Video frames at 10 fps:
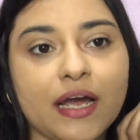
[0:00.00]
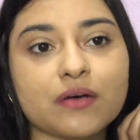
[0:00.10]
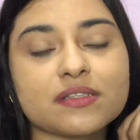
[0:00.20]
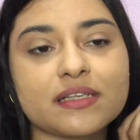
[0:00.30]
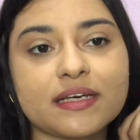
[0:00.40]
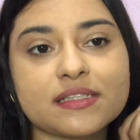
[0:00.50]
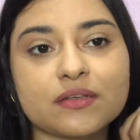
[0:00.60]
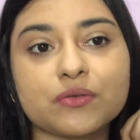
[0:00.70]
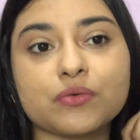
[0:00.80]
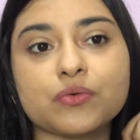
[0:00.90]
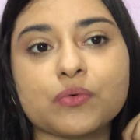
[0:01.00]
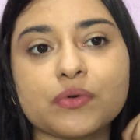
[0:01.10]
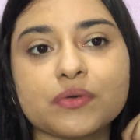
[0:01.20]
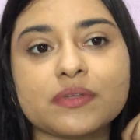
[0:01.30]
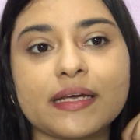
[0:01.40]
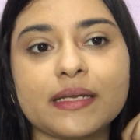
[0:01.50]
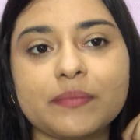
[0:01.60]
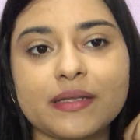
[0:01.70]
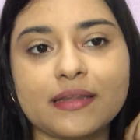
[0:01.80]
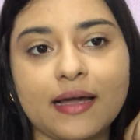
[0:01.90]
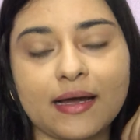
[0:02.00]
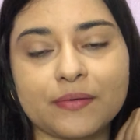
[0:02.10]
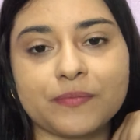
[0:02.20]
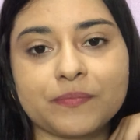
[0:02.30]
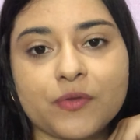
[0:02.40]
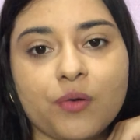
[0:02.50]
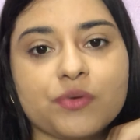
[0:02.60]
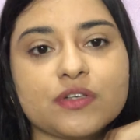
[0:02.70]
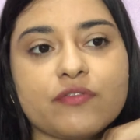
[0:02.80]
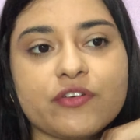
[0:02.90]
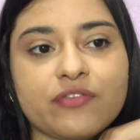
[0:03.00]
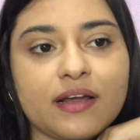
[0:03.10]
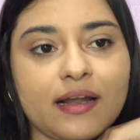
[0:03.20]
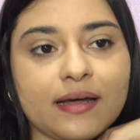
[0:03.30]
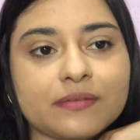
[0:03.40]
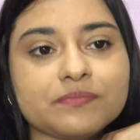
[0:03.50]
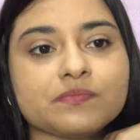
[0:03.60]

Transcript: é a ausência do núcleo delimitado, como eu já havia falado.